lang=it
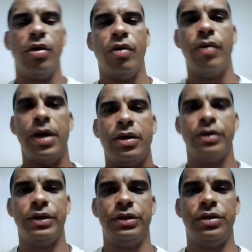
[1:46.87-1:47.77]

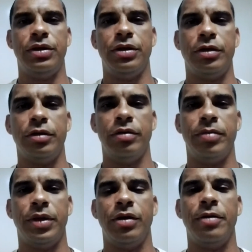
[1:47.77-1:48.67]
Boa
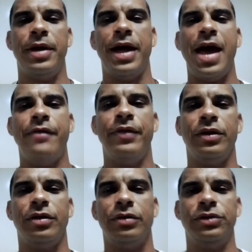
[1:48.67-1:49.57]
noite, meu nome é
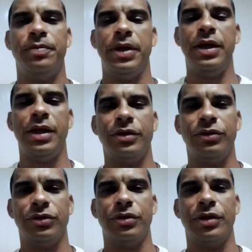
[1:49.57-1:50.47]
Everton de
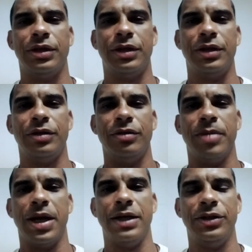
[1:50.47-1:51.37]
Pinho, sou aqui
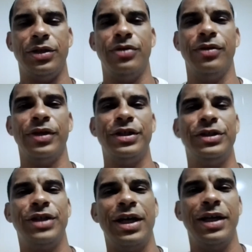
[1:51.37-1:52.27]
do Brasil,
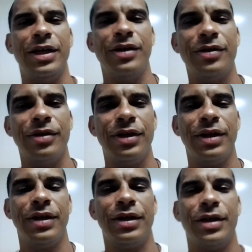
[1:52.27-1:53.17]
Rio de
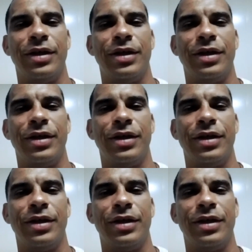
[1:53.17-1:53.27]
Janeiro.